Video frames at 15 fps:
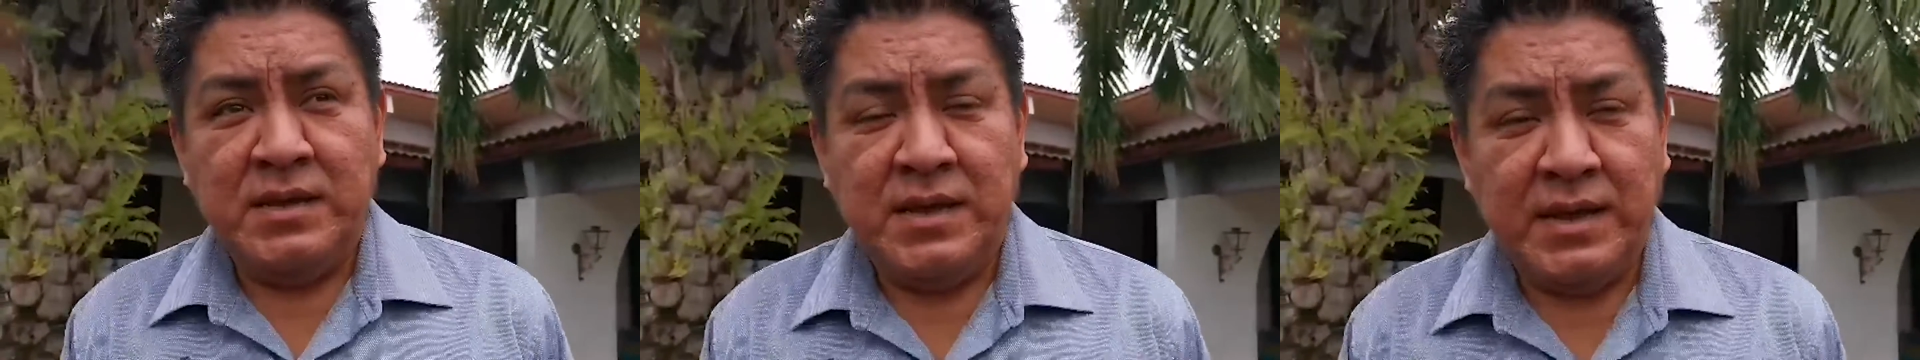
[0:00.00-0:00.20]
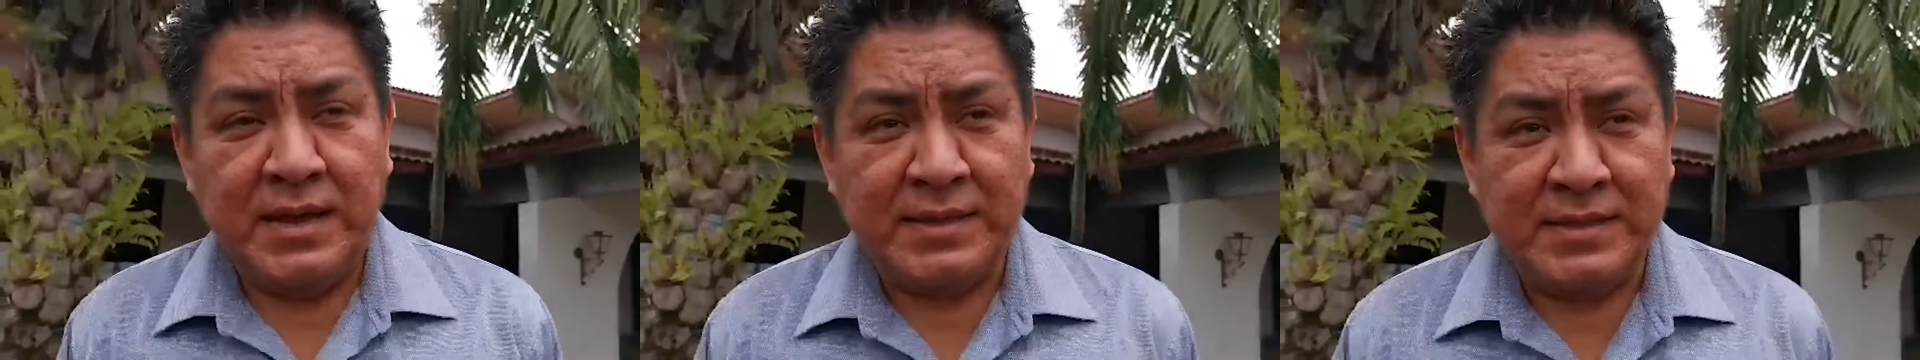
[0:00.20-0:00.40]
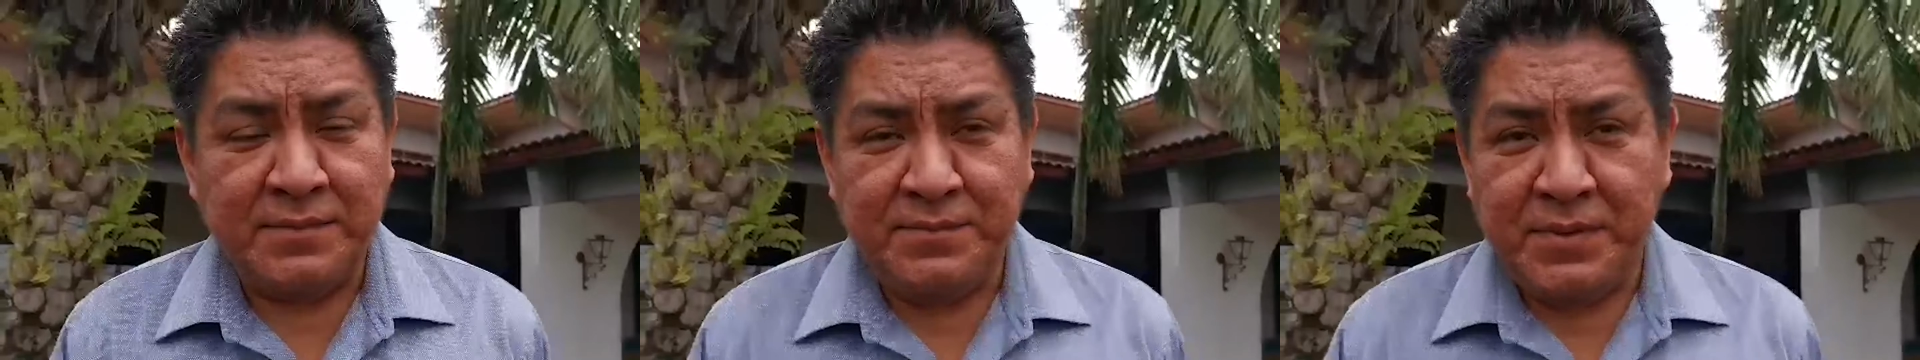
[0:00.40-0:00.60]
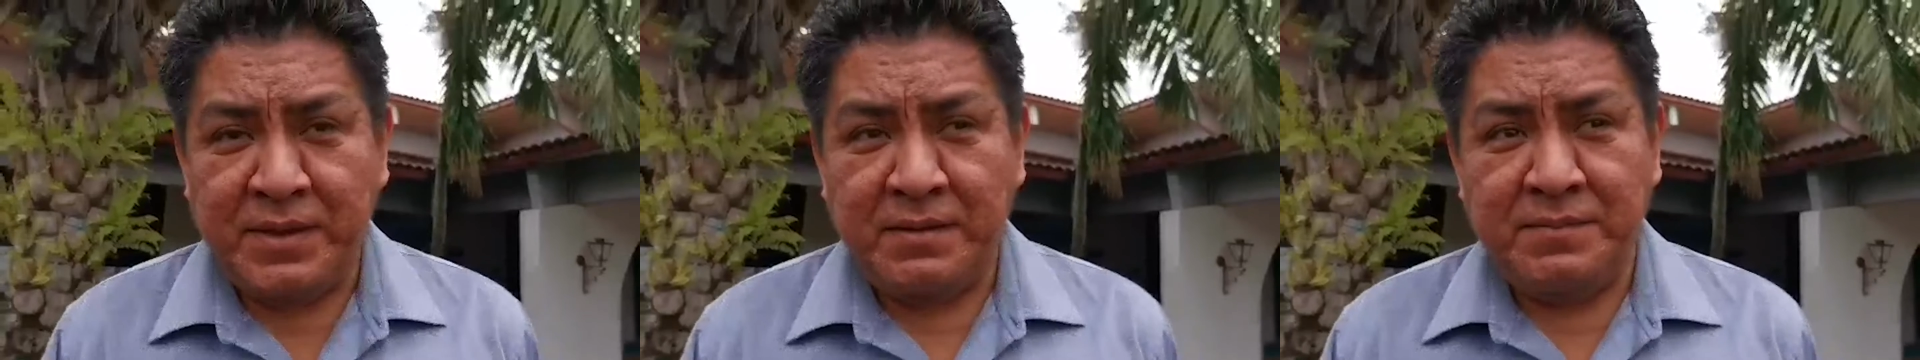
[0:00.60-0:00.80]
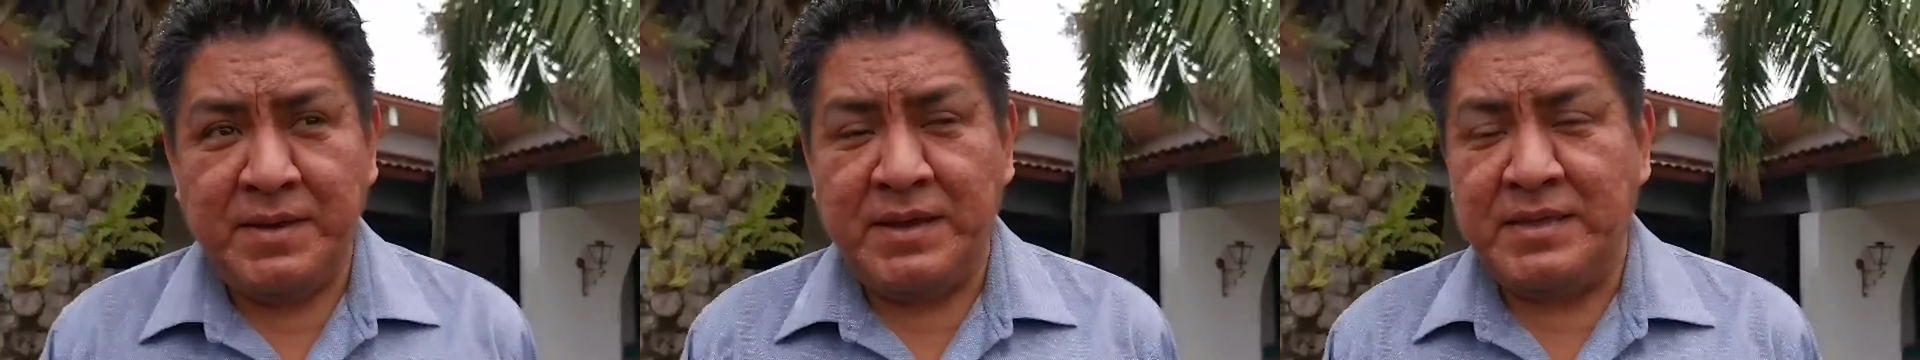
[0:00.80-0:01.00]

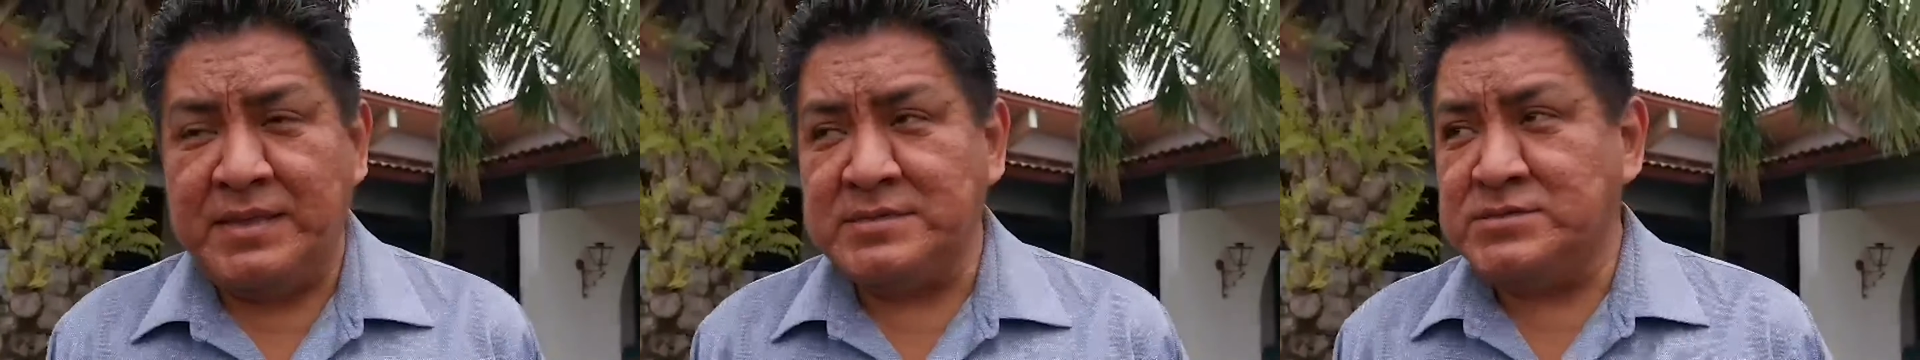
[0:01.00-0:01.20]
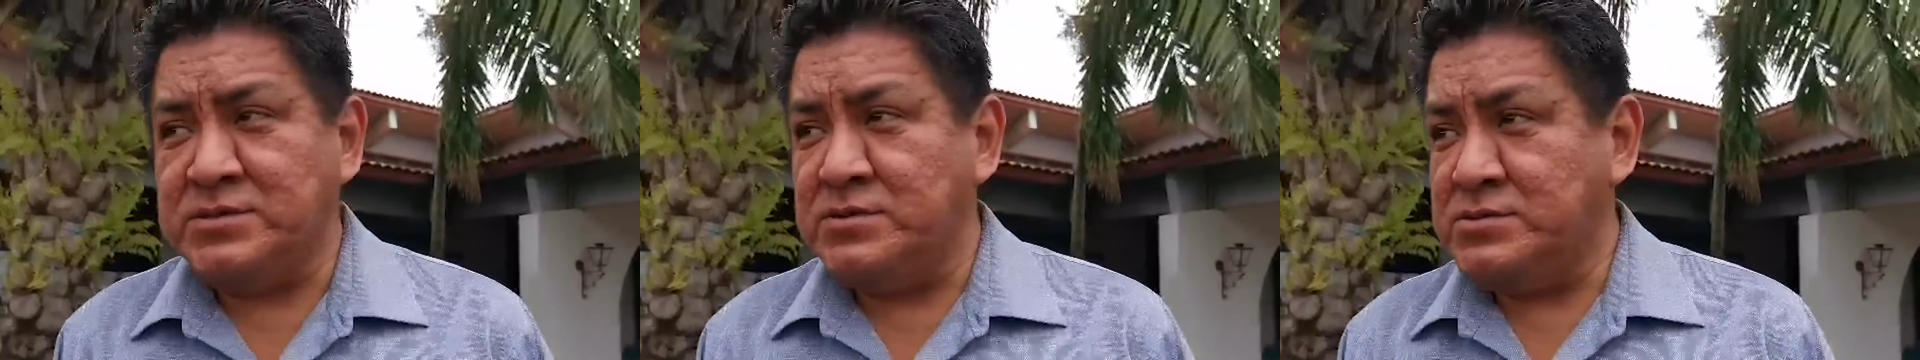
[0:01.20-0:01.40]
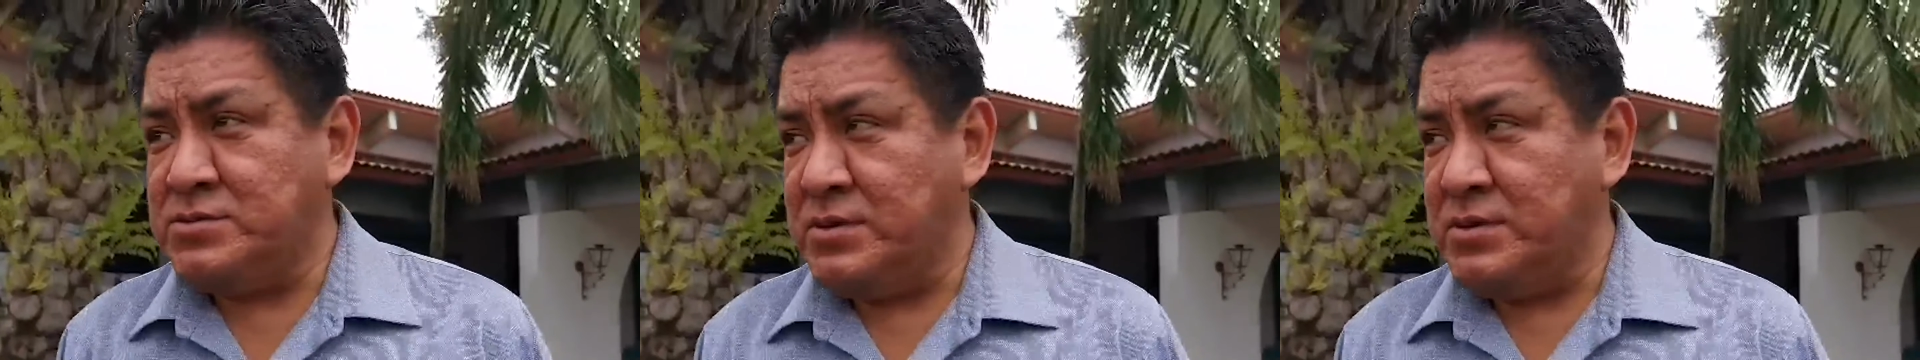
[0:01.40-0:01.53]
Acatepec, Vega de Sol